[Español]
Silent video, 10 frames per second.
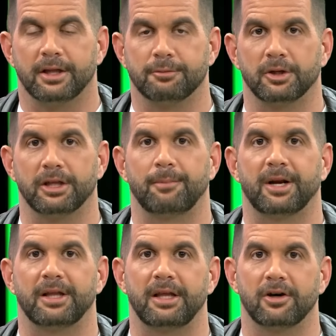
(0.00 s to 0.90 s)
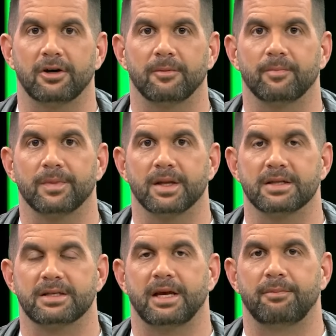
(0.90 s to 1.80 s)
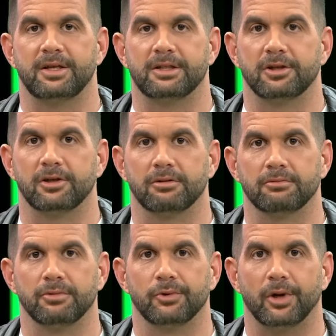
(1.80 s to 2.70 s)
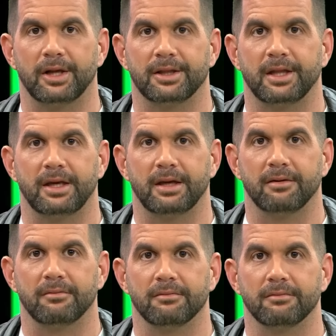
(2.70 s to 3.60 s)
Después del partido se han visto durante